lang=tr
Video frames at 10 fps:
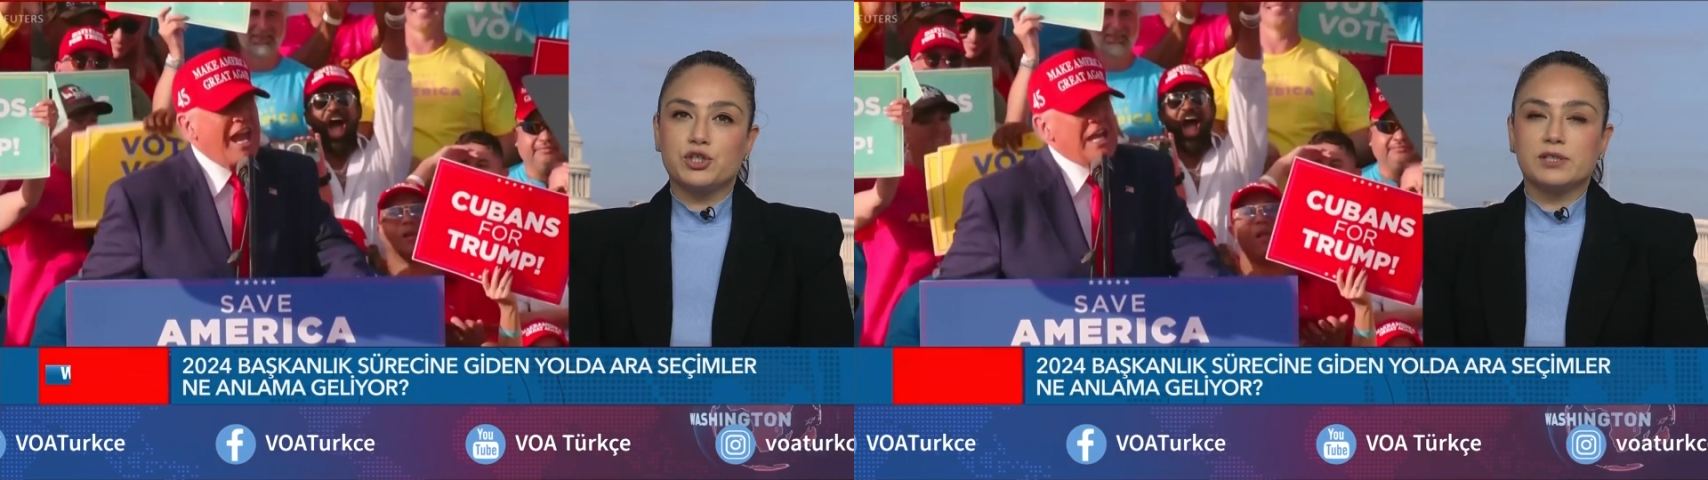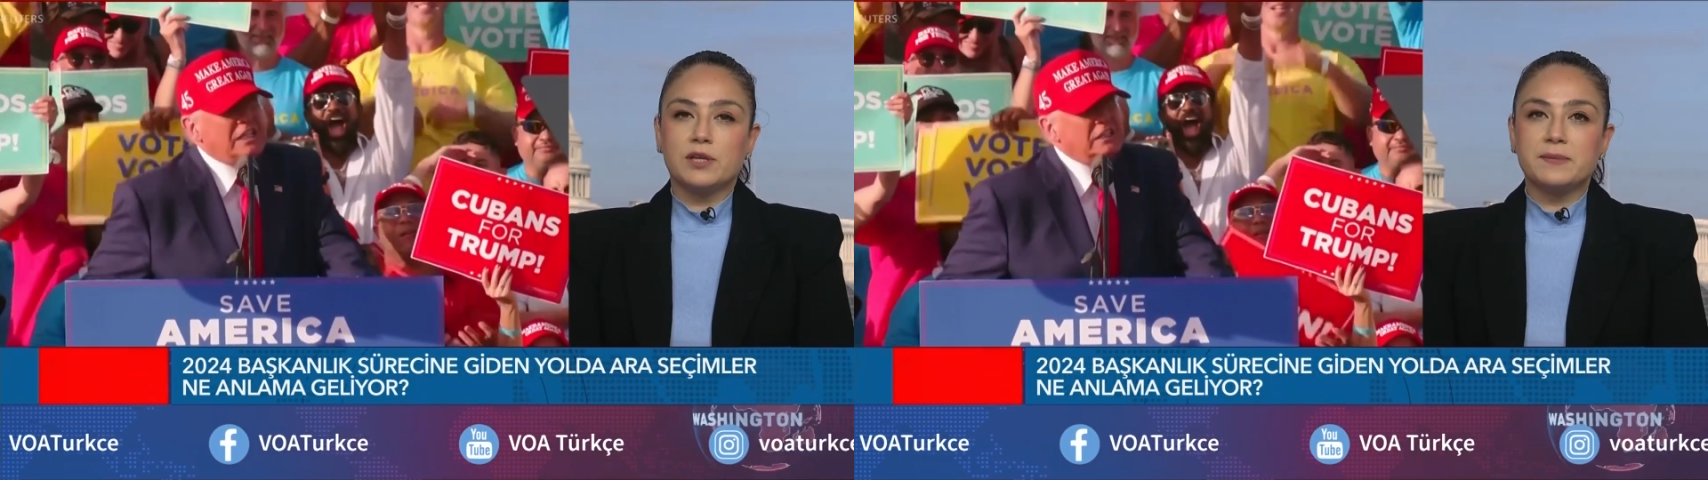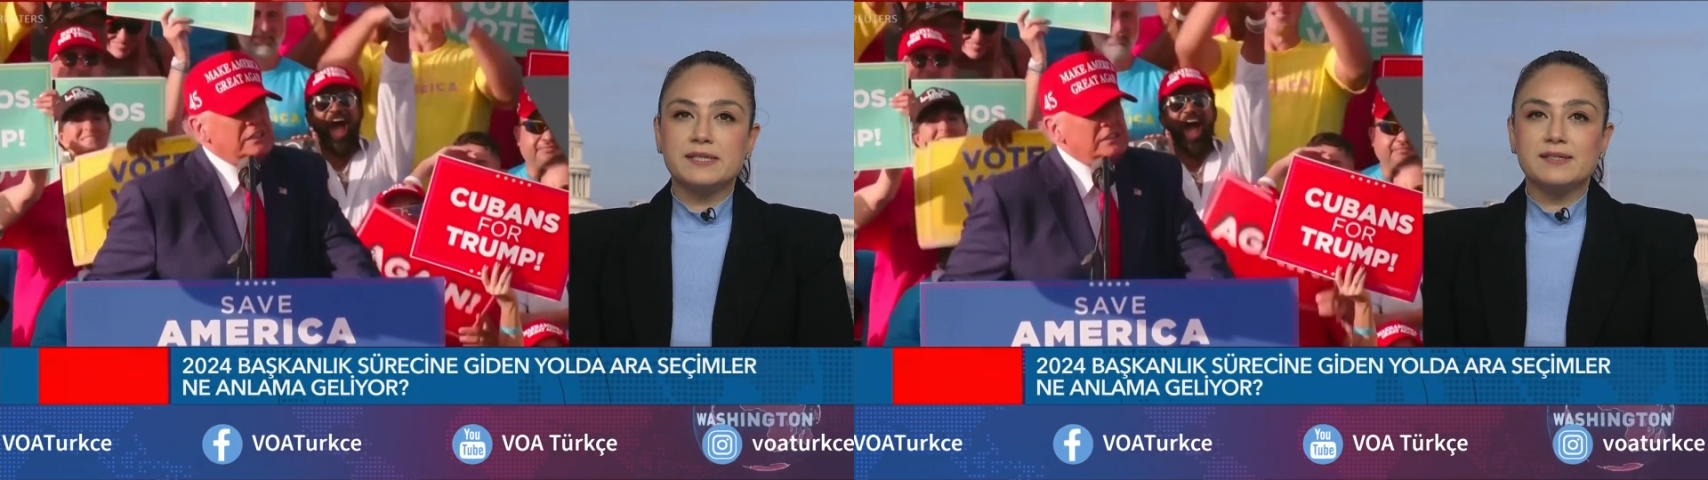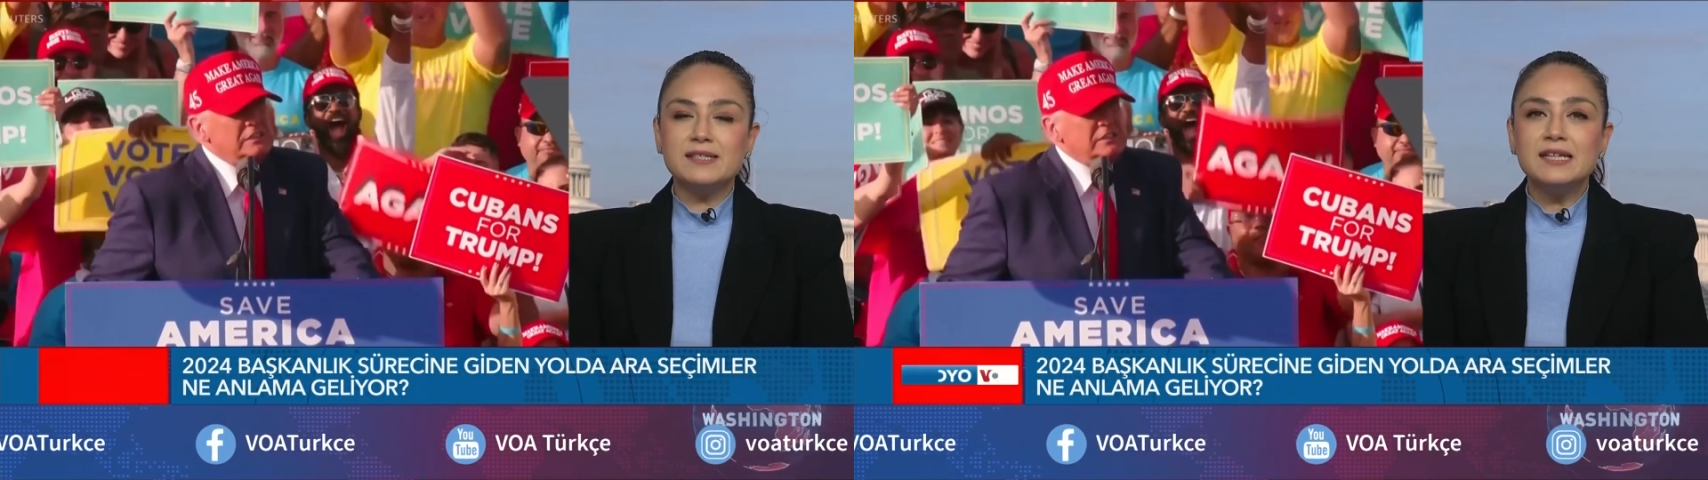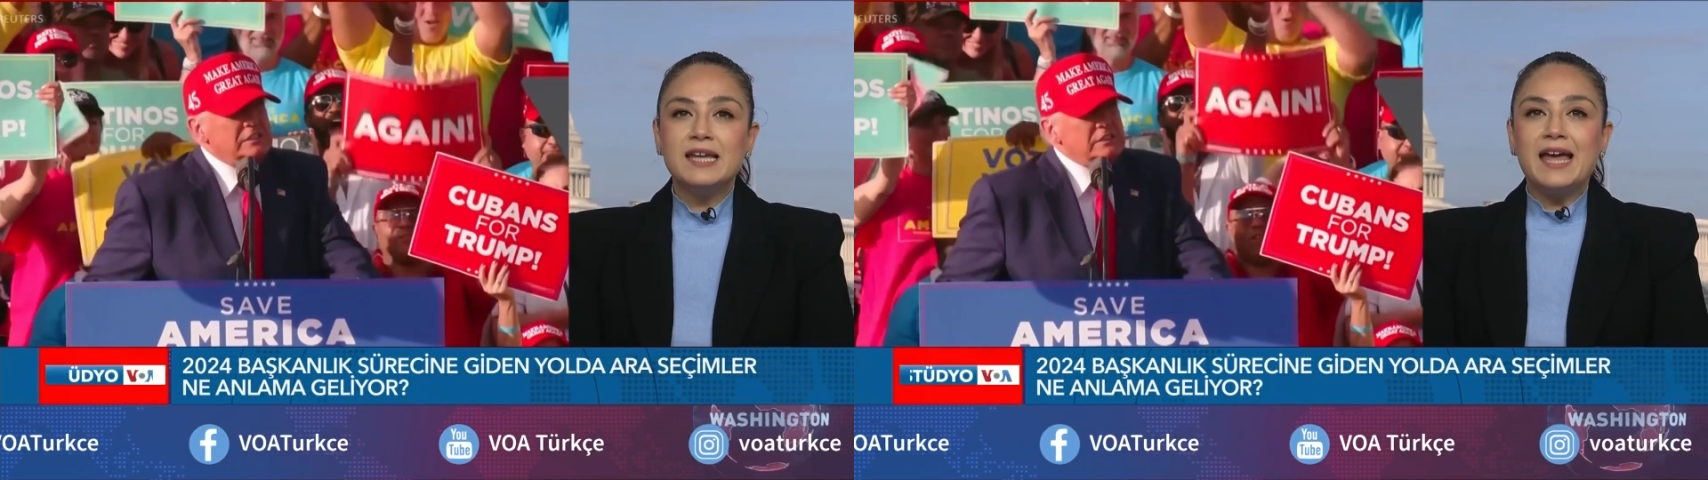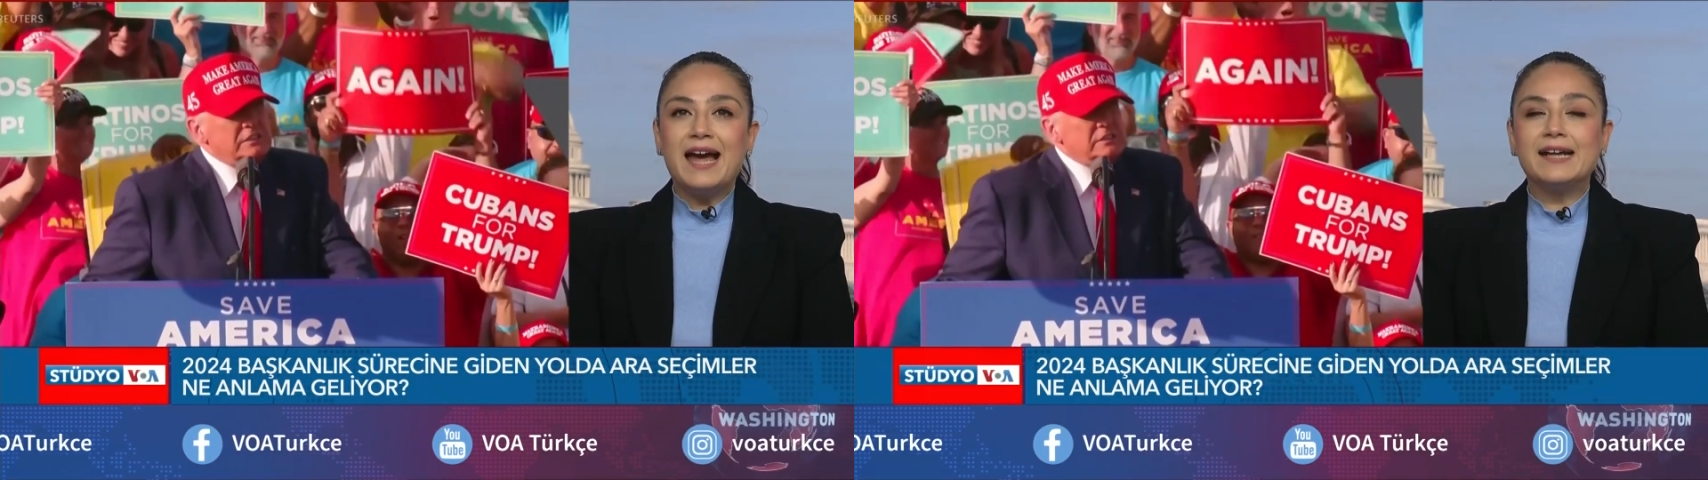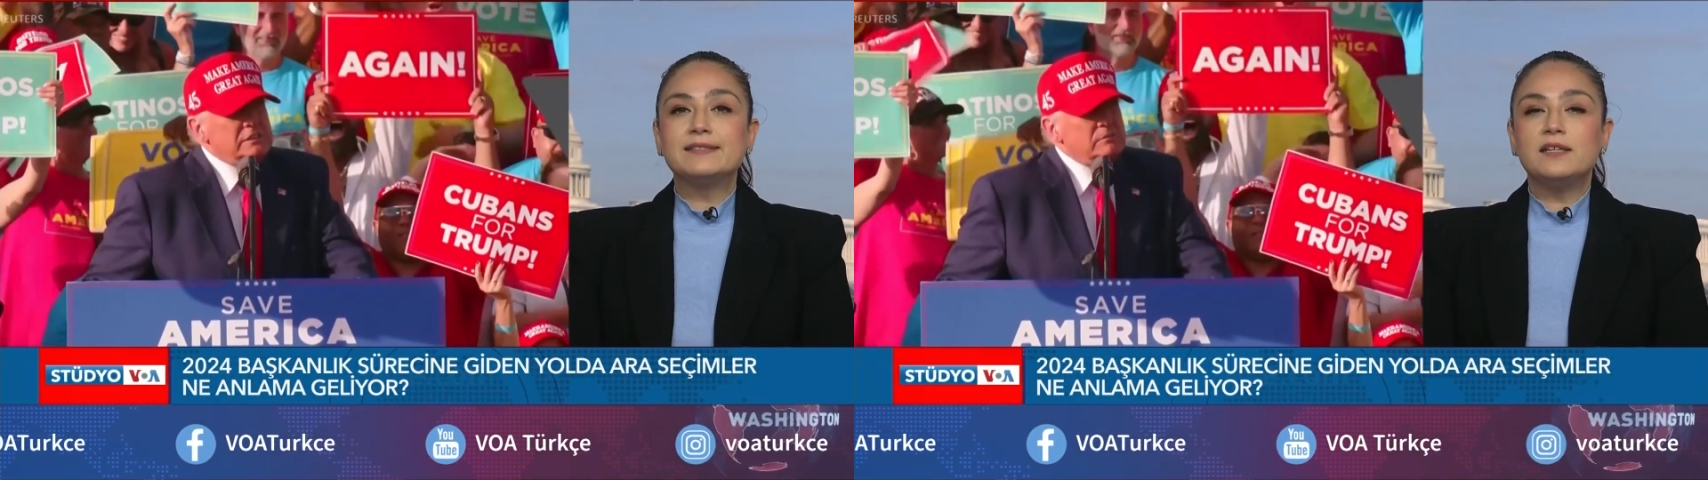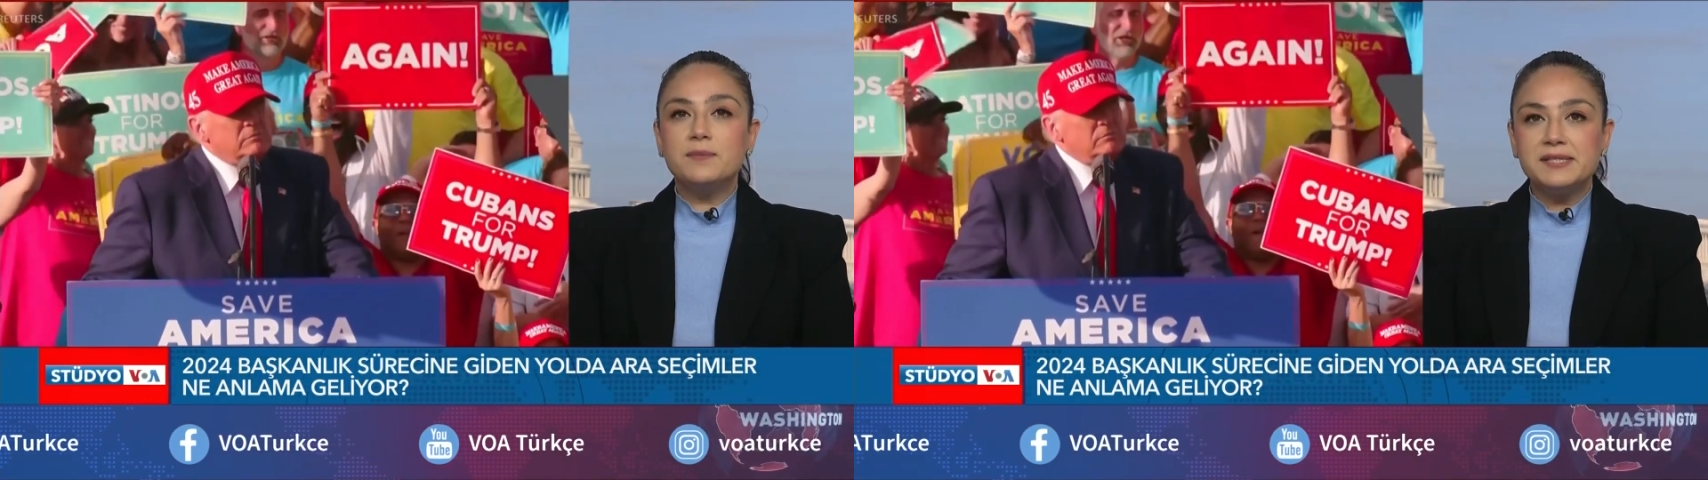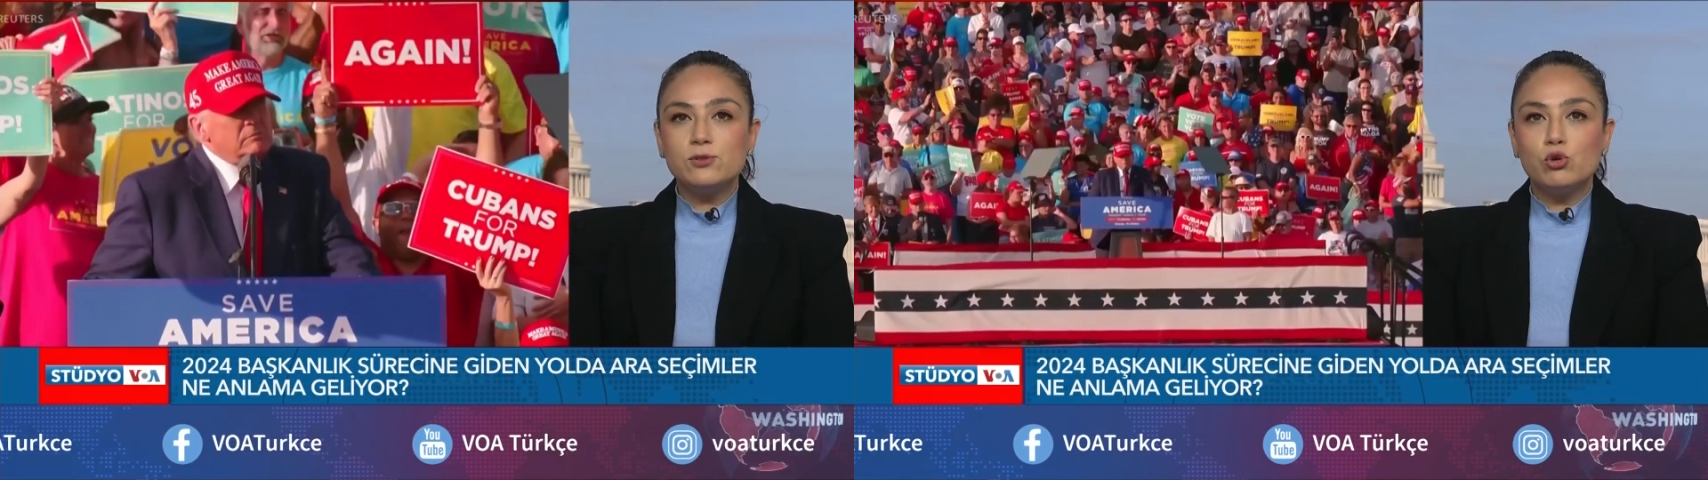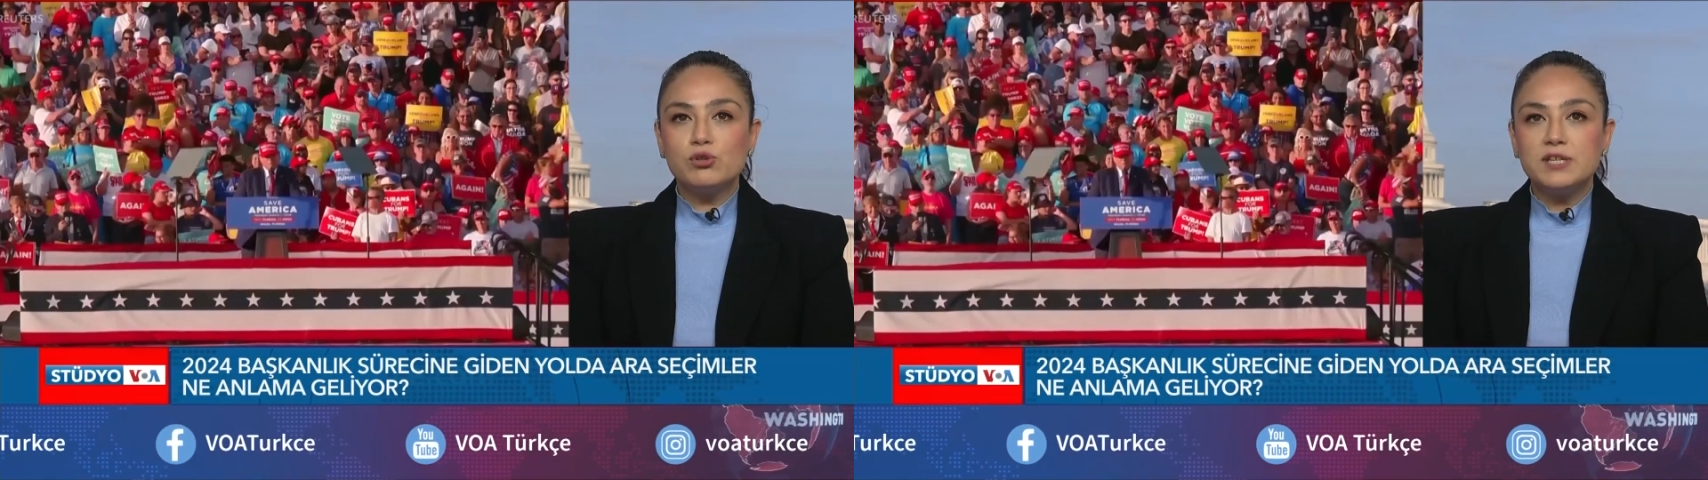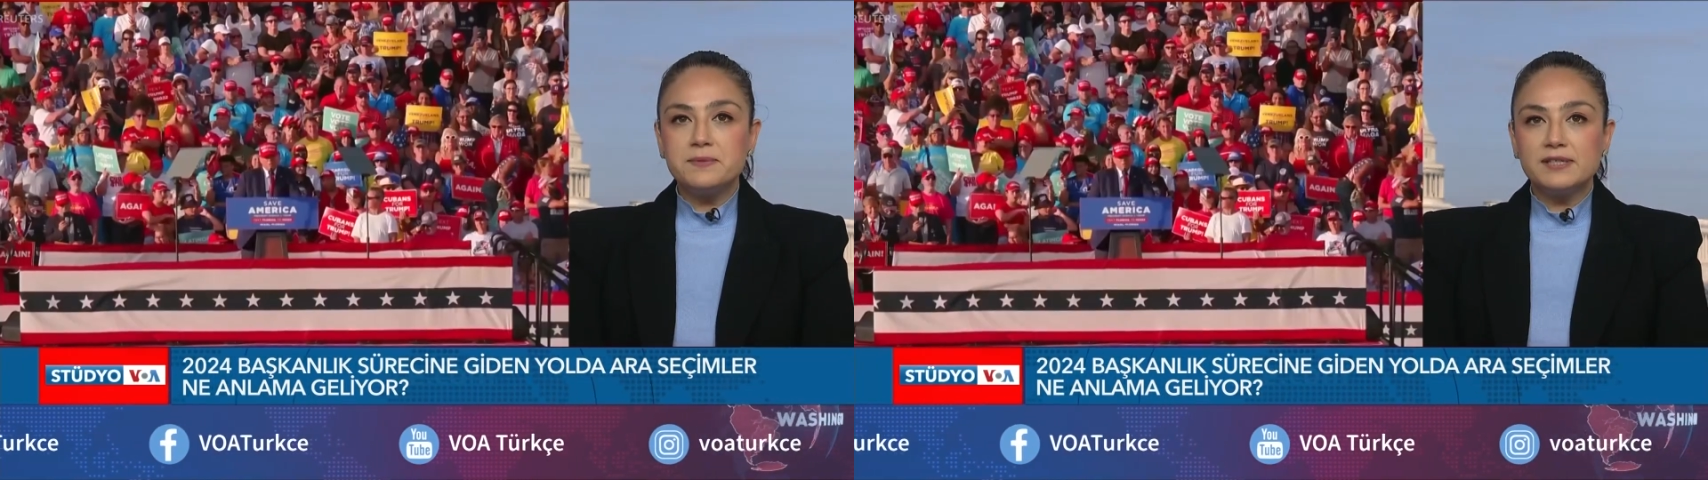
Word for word: açıklamasını ertelemesi yönünde